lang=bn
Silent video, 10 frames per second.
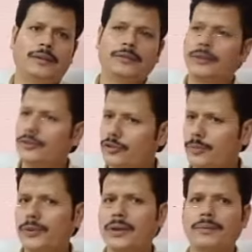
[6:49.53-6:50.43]
সদস্য
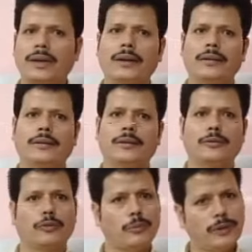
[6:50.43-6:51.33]
পদ আমরা
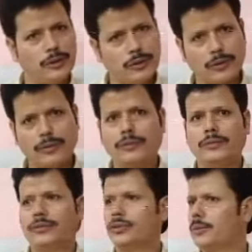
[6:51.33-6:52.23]
নবনীকরণ
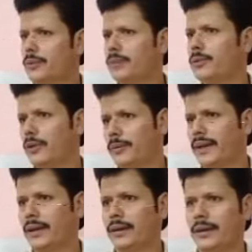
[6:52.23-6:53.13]
যদি বলি ভুল হবে
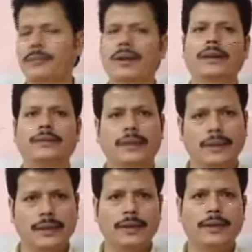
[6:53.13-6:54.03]
না আমরা
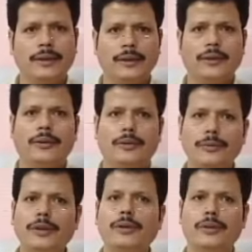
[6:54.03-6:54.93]
সেটাকে
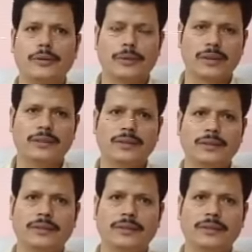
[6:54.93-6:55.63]
নবনীকরণ করেছি